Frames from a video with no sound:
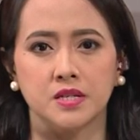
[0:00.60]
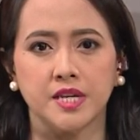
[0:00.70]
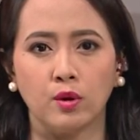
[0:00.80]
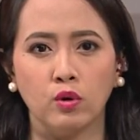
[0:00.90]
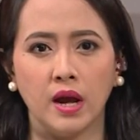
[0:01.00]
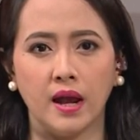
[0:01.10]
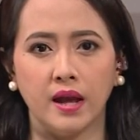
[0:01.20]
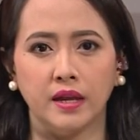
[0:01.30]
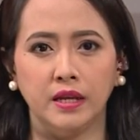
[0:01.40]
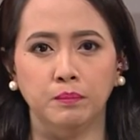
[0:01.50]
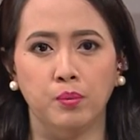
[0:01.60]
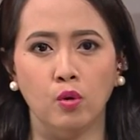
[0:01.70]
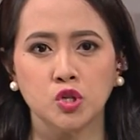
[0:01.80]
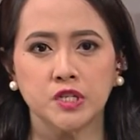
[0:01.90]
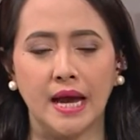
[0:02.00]
Sarong garahenin
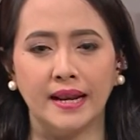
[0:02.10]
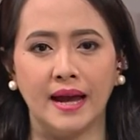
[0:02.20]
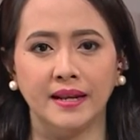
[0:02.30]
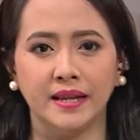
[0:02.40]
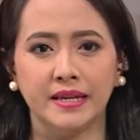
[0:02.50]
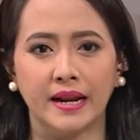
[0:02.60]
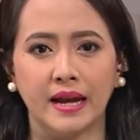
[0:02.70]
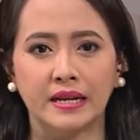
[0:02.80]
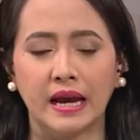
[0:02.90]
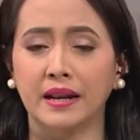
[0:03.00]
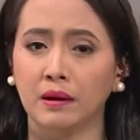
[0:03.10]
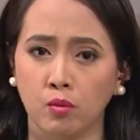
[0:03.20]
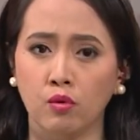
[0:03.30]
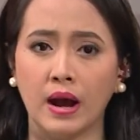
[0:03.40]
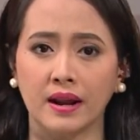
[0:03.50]
bus anadanyaran kan
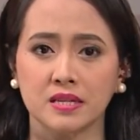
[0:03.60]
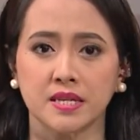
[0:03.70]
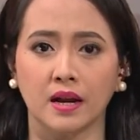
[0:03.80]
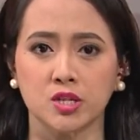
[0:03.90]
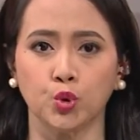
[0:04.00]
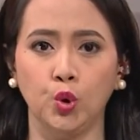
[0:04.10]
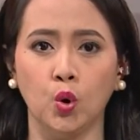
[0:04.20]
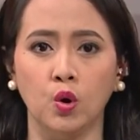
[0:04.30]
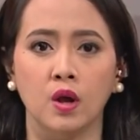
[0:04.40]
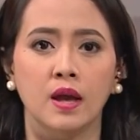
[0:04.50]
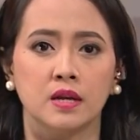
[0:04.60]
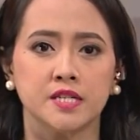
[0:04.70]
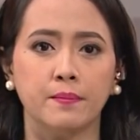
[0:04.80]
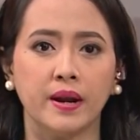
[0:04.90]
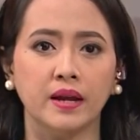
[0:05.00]
nagbungkaras na kasulo
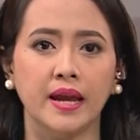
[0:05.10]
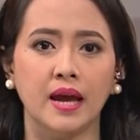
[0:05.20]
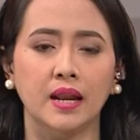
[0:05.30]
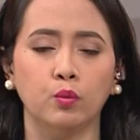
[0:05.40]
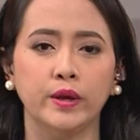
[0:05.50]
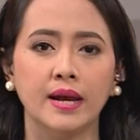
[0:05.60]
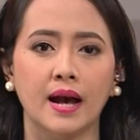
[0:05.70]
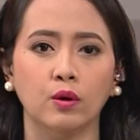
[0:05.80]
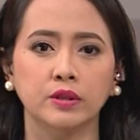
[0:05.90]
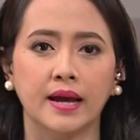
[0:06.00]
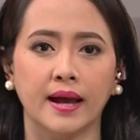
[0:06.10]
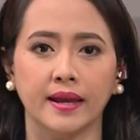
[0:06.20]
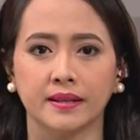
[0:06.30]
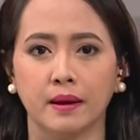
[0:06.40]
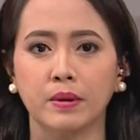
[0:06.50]
sa barangay Alawihaw,
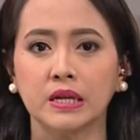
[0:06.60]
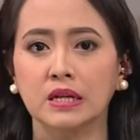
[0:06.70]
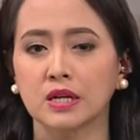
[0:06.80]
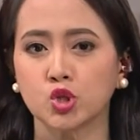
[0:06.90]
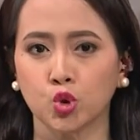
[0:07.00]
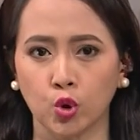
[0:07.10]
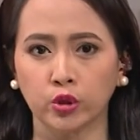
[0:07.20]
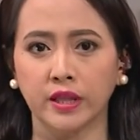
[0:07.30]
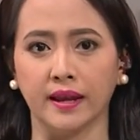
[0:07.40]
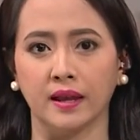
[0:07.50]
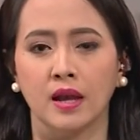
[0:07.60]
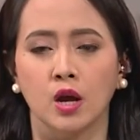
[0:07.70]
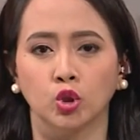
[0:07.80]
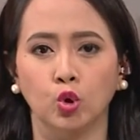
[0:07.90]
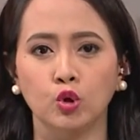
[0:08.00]
Daet, Camarines Norte.
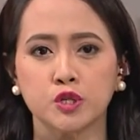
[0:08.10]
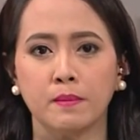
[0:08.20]
Tulos